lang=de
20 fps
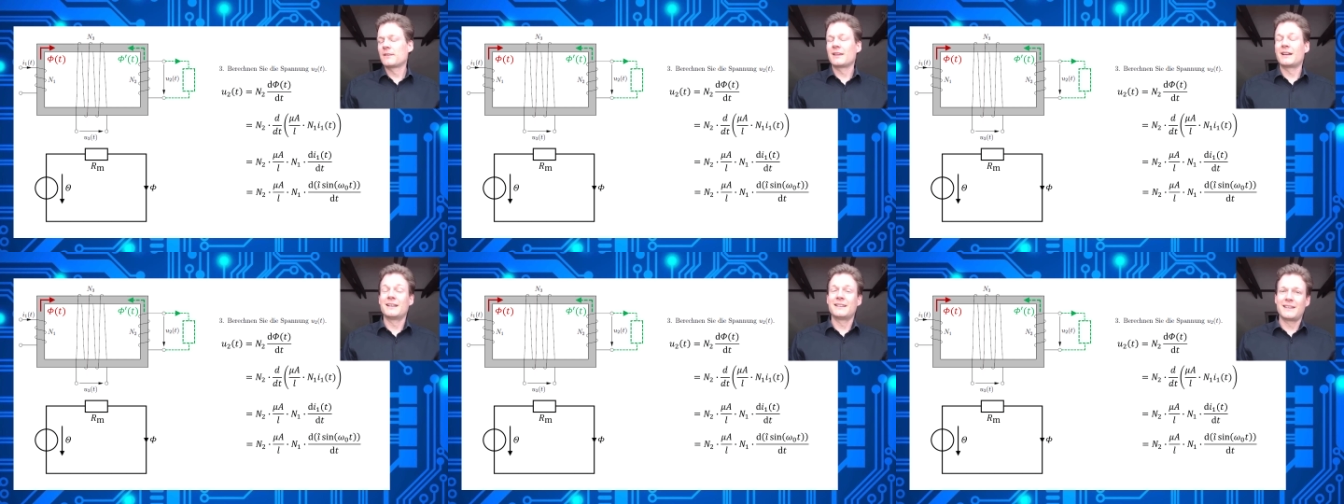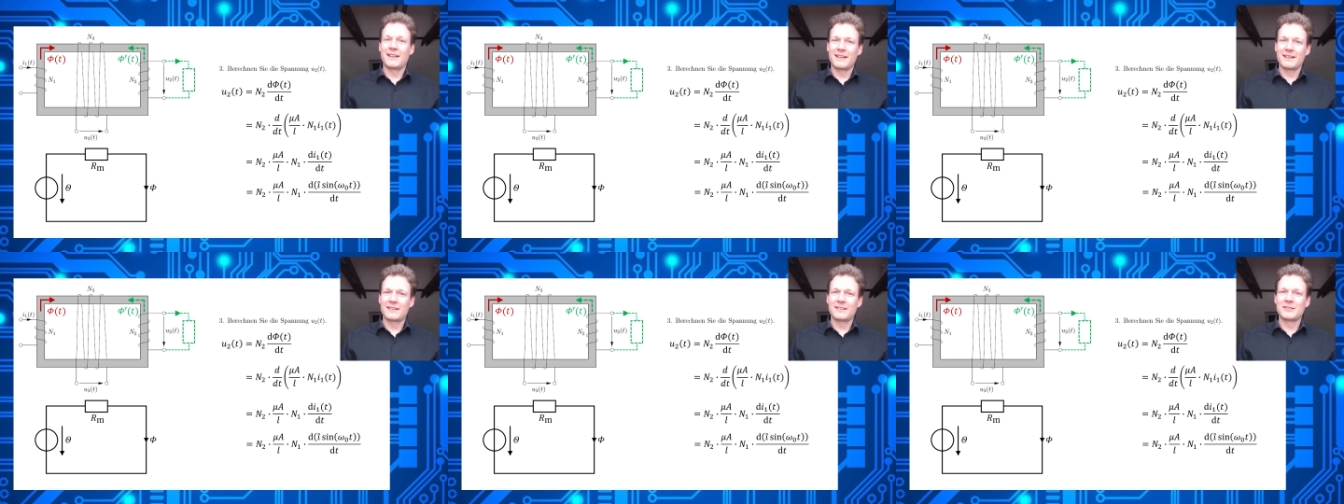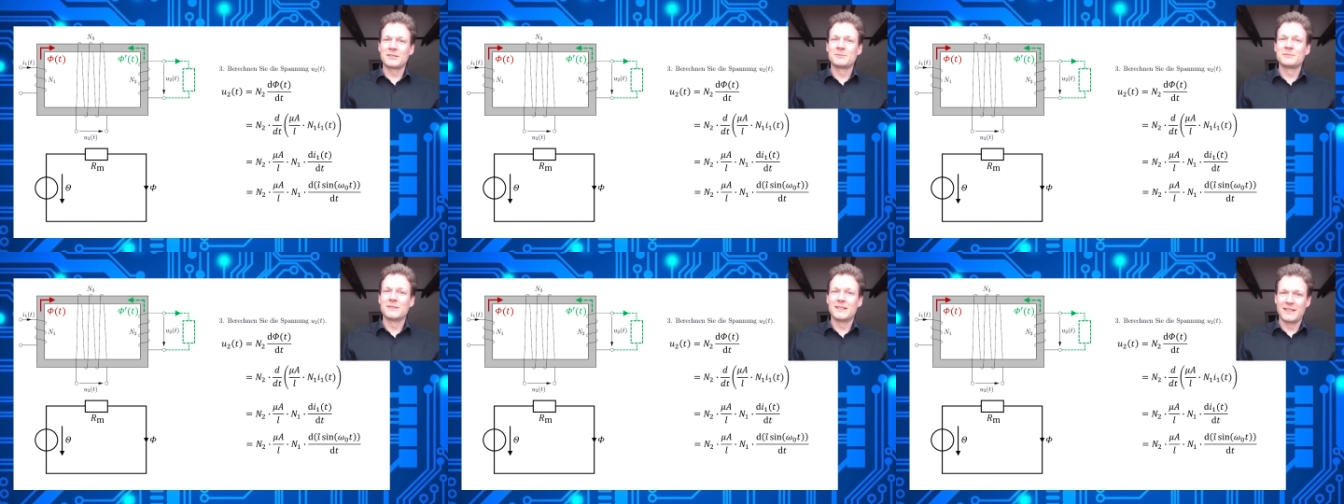Dran
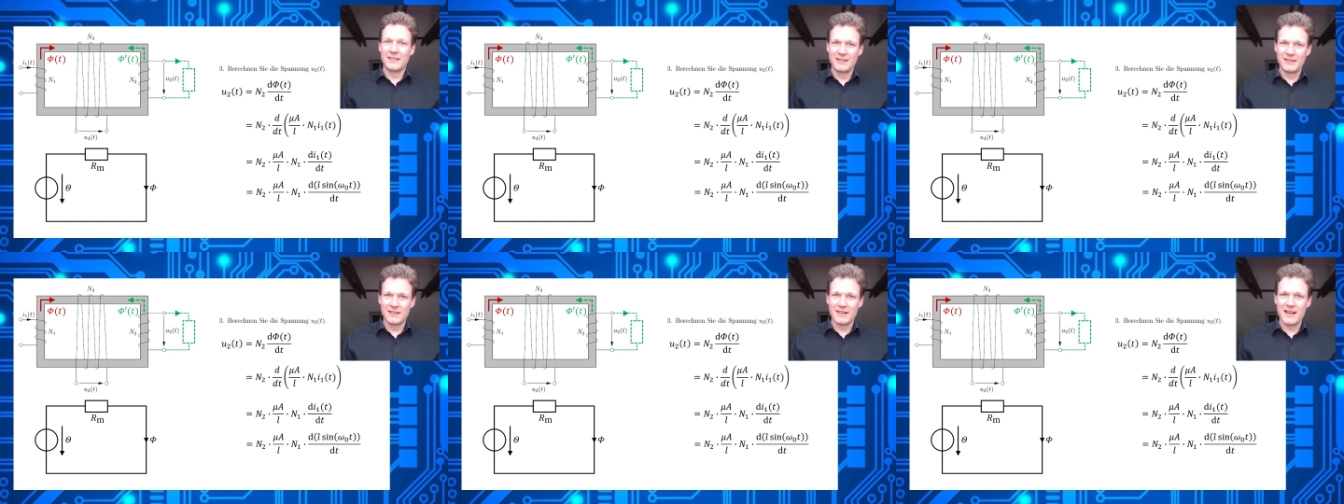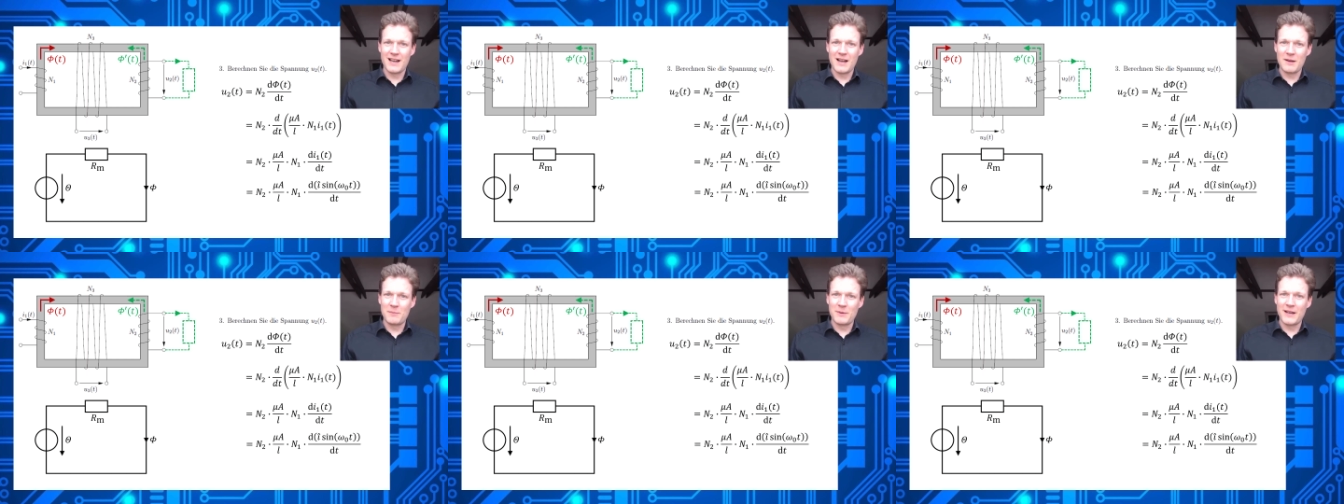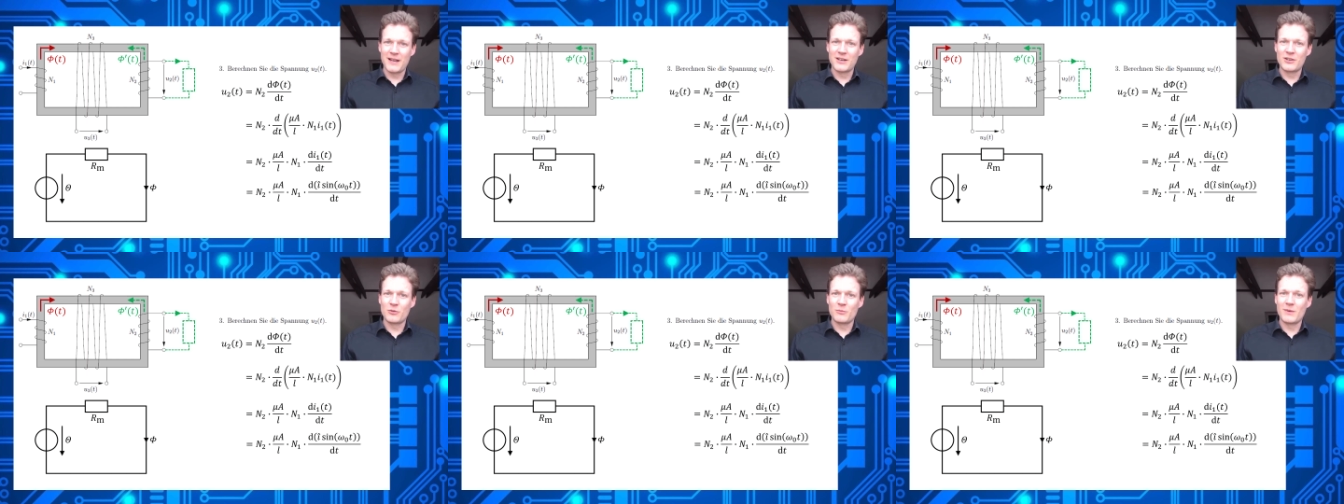denken, innere
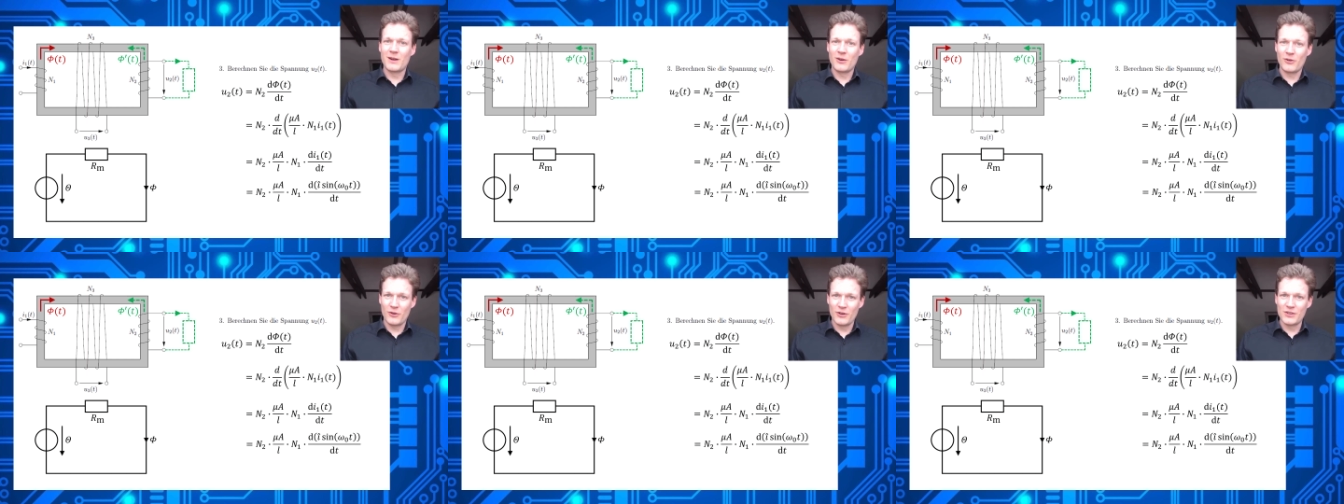Ableitung mal